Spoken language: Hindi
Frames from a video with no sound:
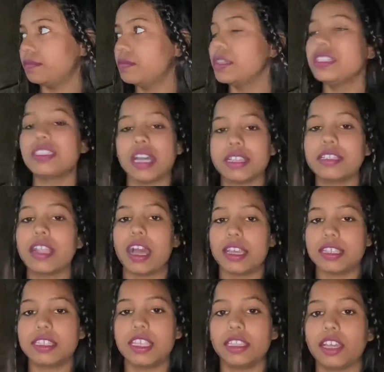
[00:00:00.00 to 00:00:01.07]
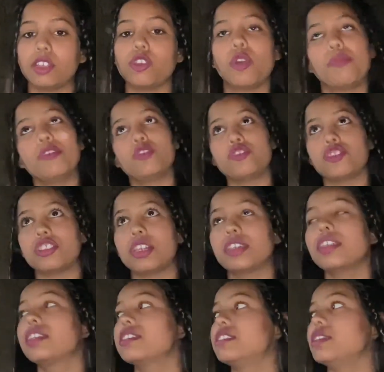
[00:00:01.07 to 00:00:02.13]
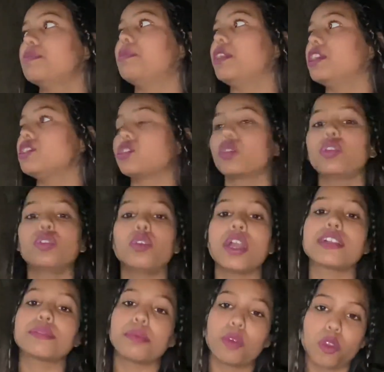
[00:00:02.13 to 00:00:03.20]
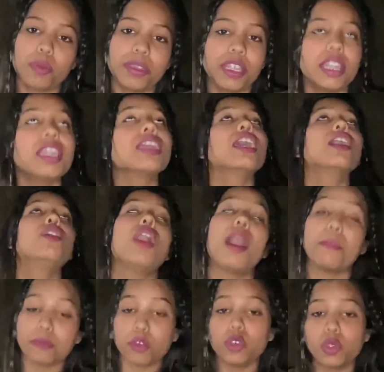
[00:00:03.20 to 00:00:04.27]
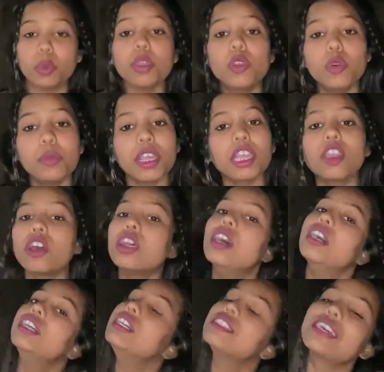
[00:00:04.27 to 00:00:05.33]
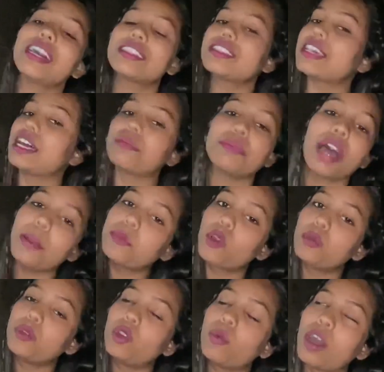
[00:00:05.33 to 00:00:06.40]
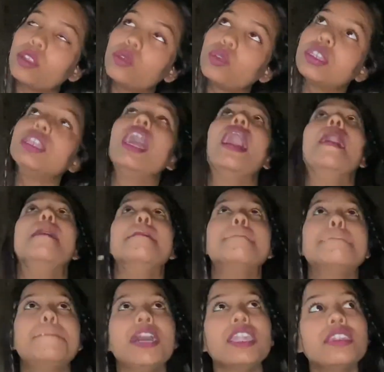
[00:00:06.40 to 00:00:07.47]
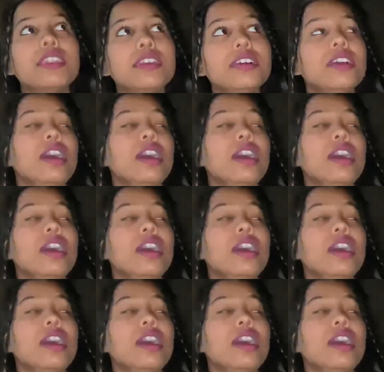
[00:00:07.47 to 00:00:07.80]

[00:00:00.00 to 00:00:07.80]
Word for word: मीन्स आज लास्ट डे था तो हमने सोचा था कि किसी प्लेस को यू नो एक्सप्लोर भी कर लेंगे हम खुद भी घूम लेंगे और साथ साथ मैं आपको भी घुमा दूंगी बट